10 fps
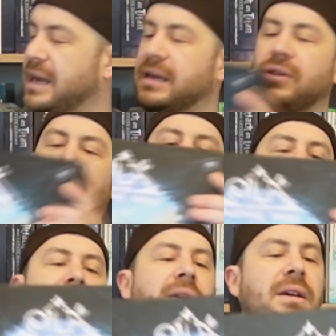angekommen
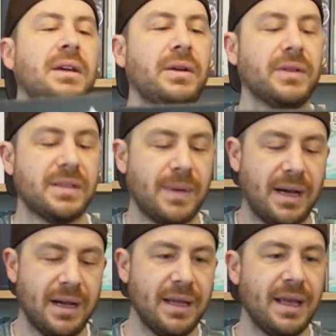ist. Und
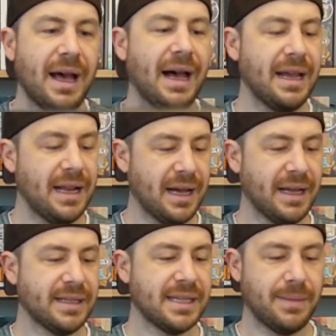zwar Isla
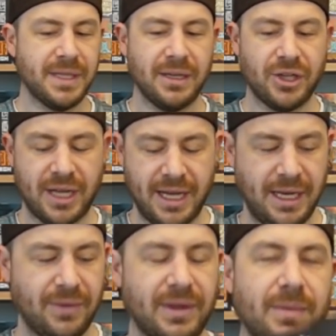and Something
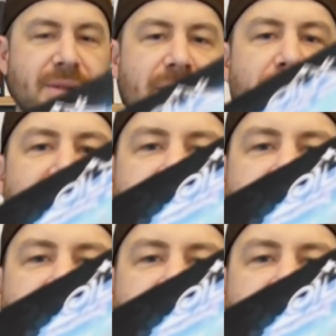Shiny. Und da muss man nochmal